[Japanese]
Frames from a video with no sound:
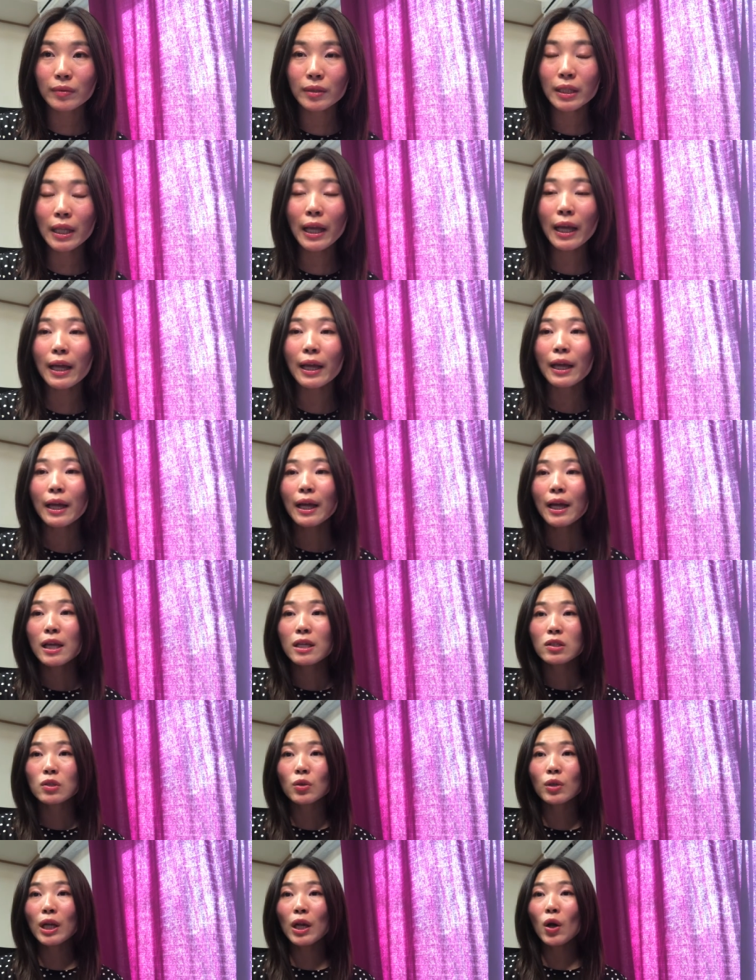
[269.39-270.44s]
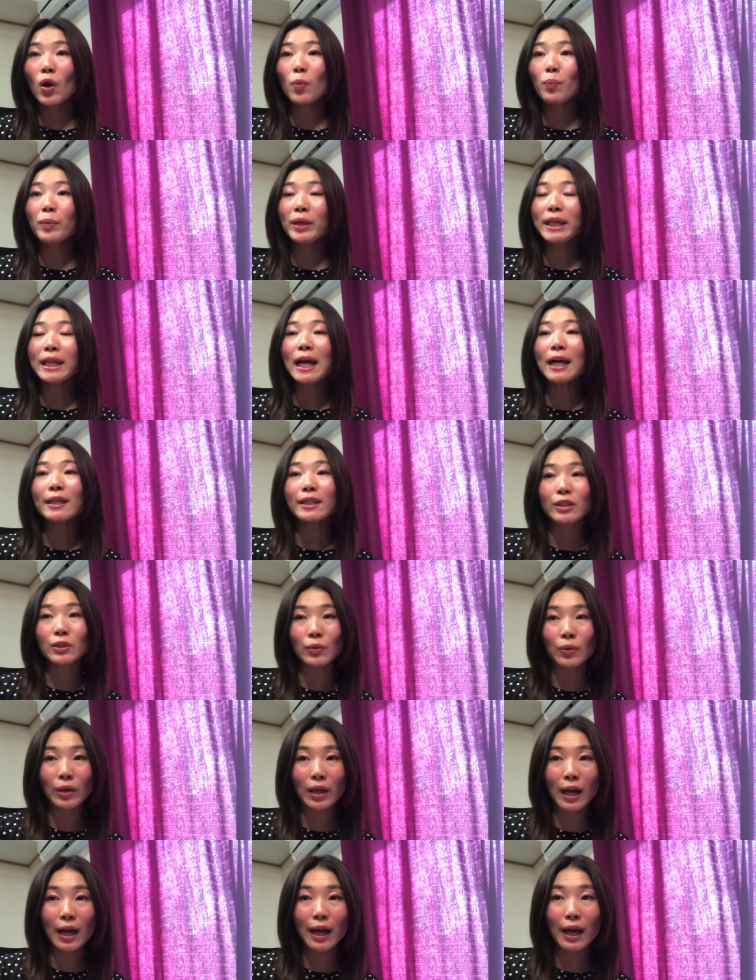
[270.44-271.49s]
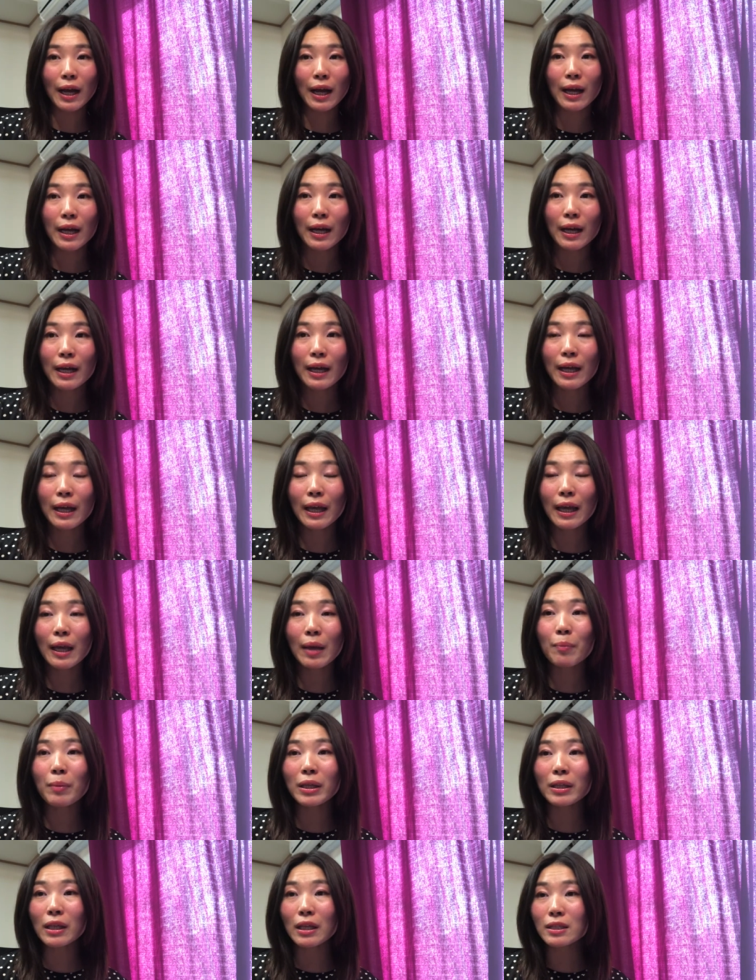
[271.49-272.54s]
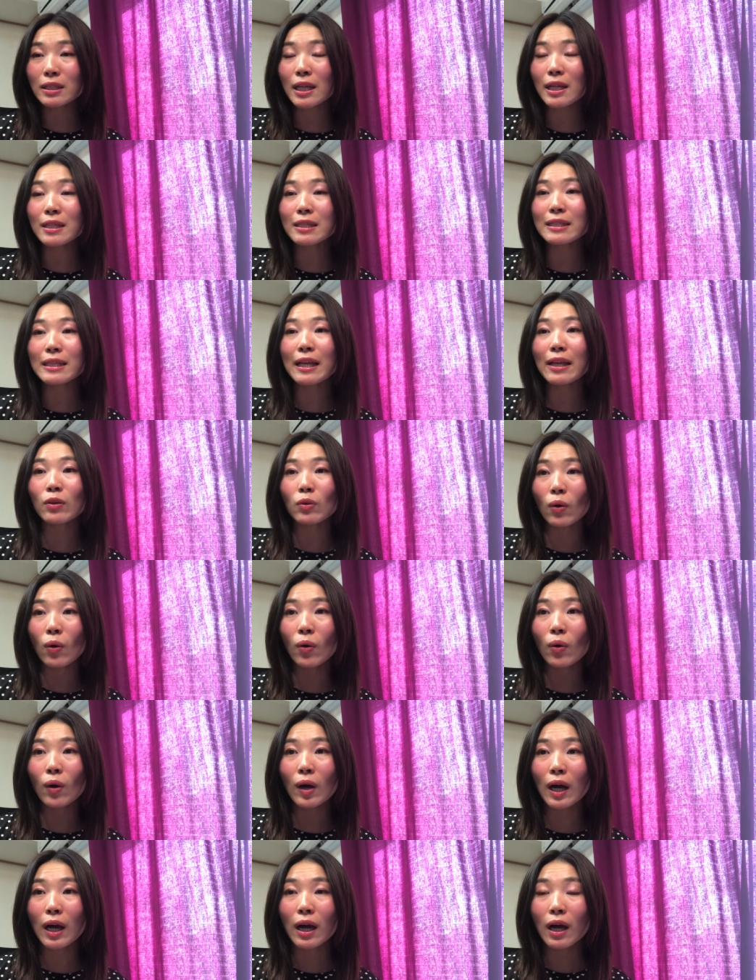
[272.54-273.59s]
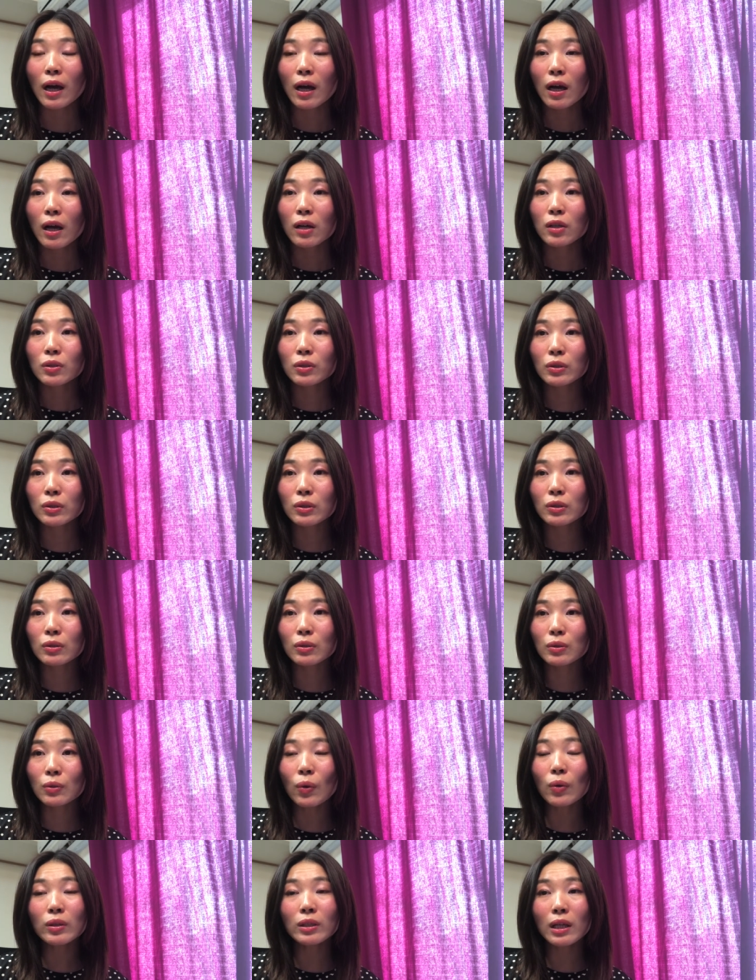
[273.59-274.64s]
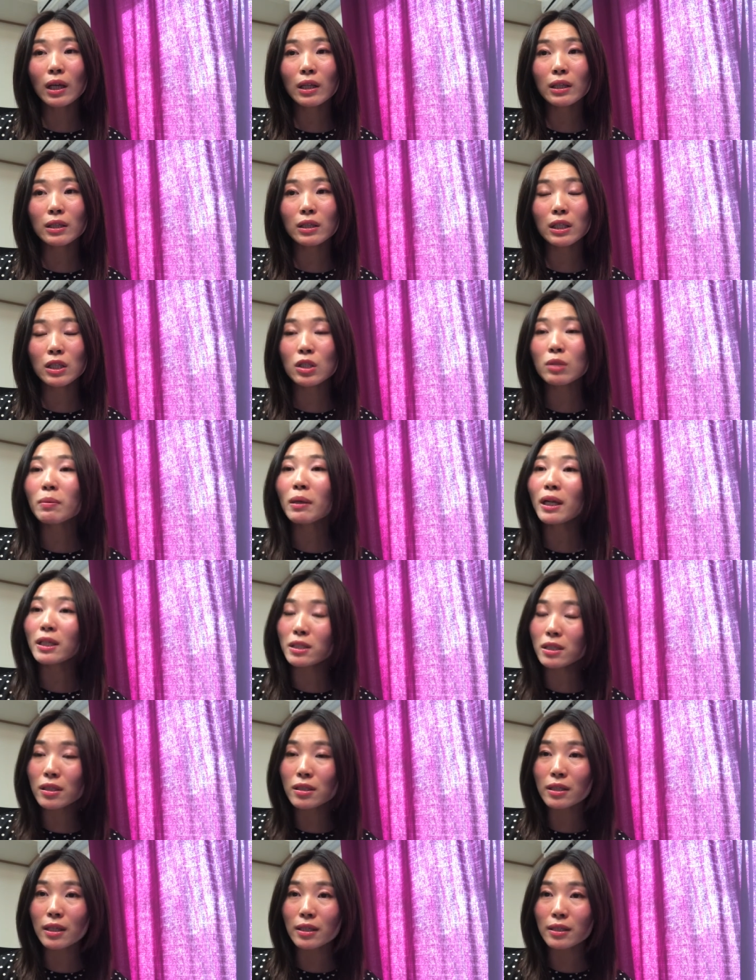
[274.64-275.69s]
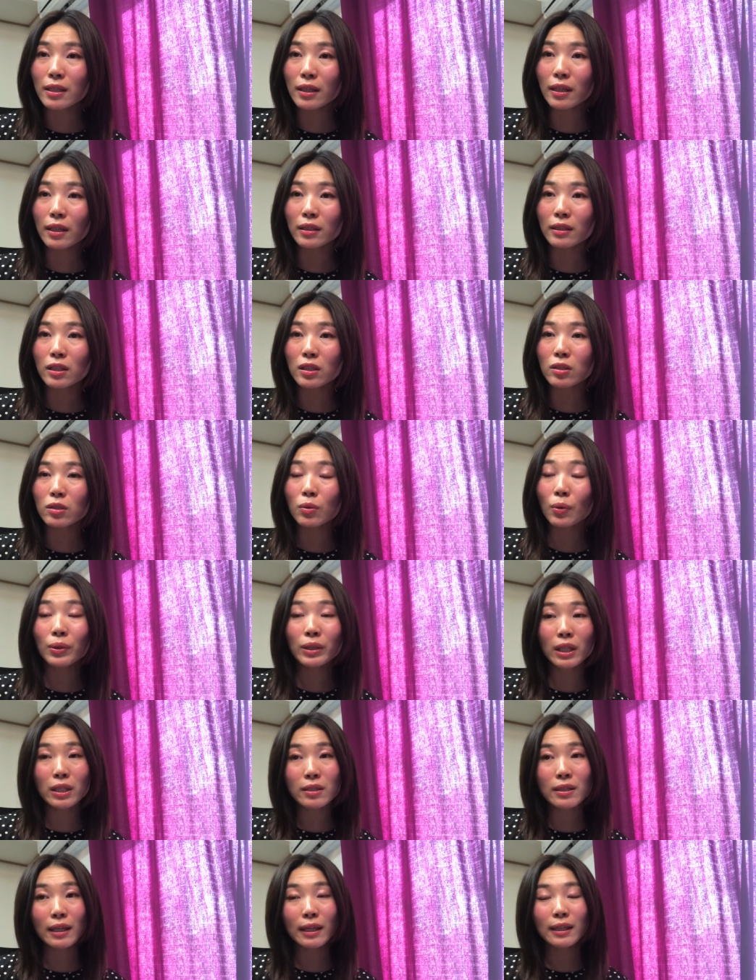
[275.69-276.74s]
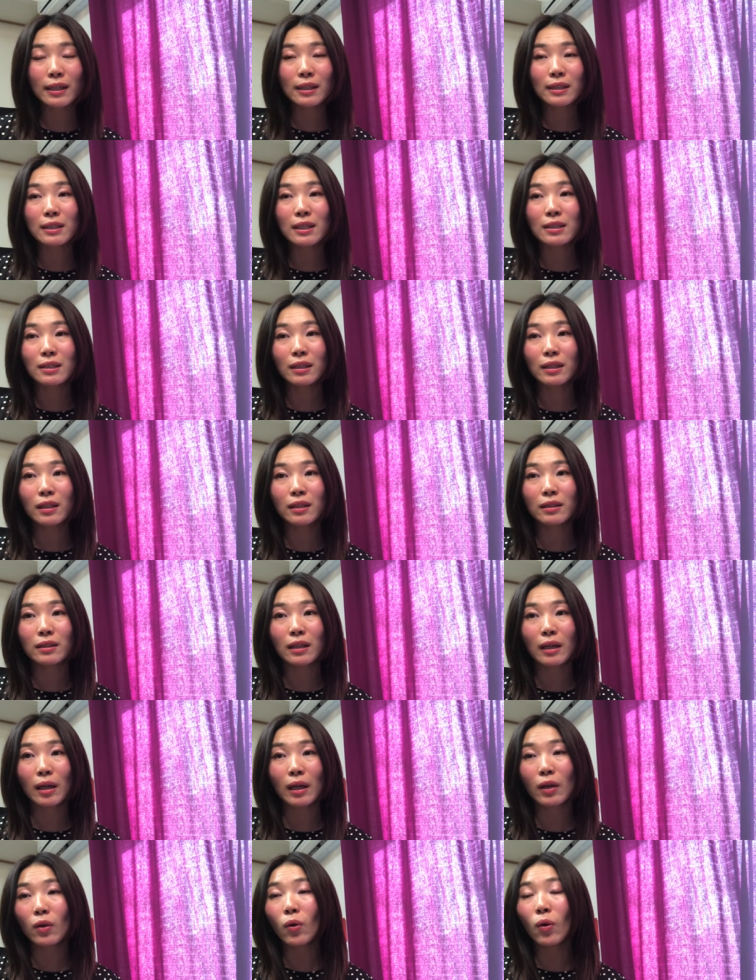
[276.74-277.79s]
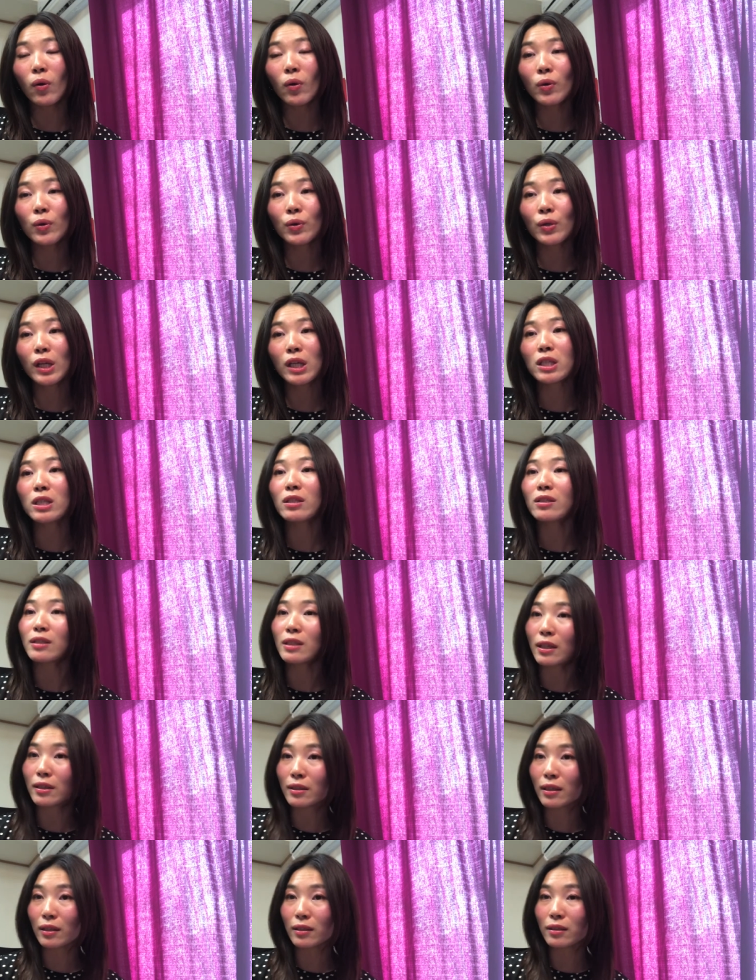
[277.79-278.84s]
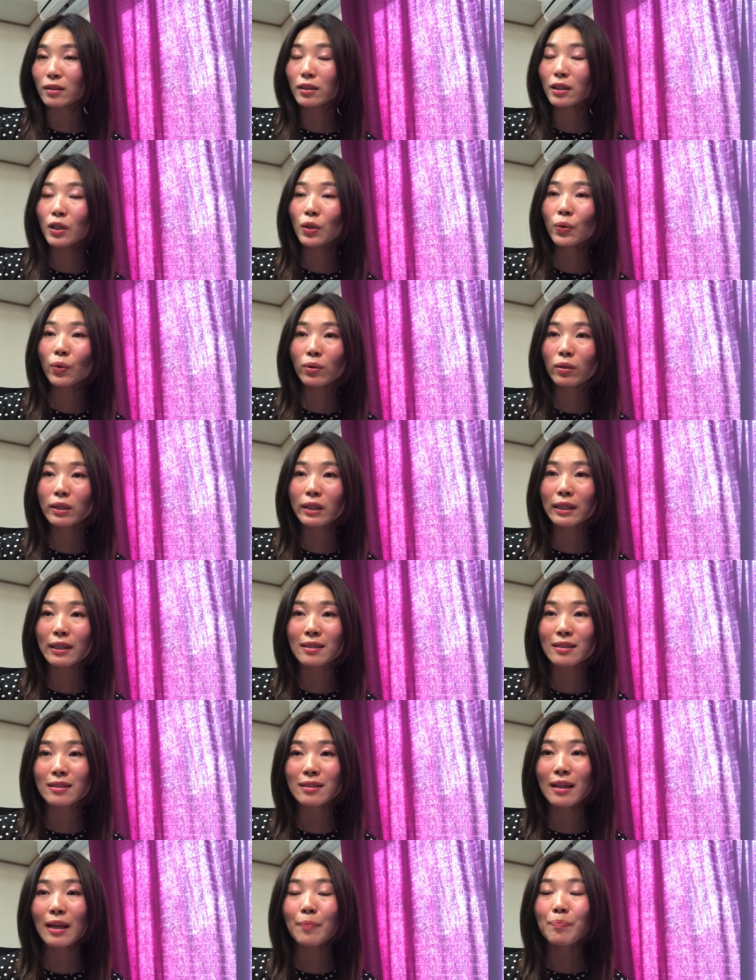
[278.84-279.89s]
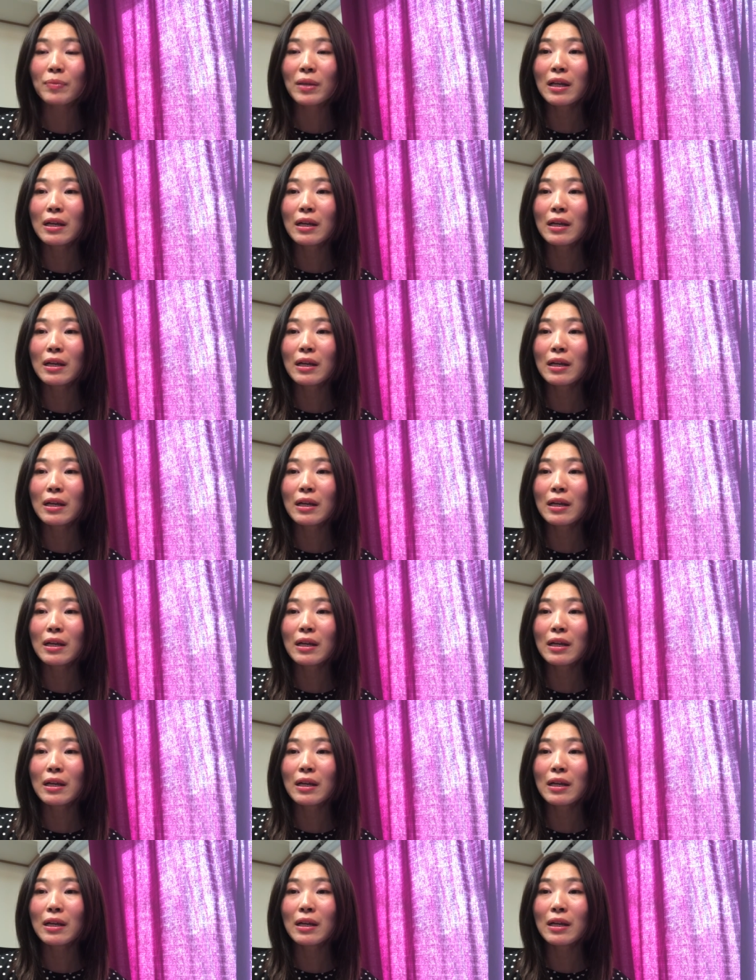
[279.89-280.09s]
でそれを見た人が、えー、また先生のあこんなに素晴らしい先生なんだ、こんな素敵な先生なんだ、えこういうレッスンなんだっていうことでですね、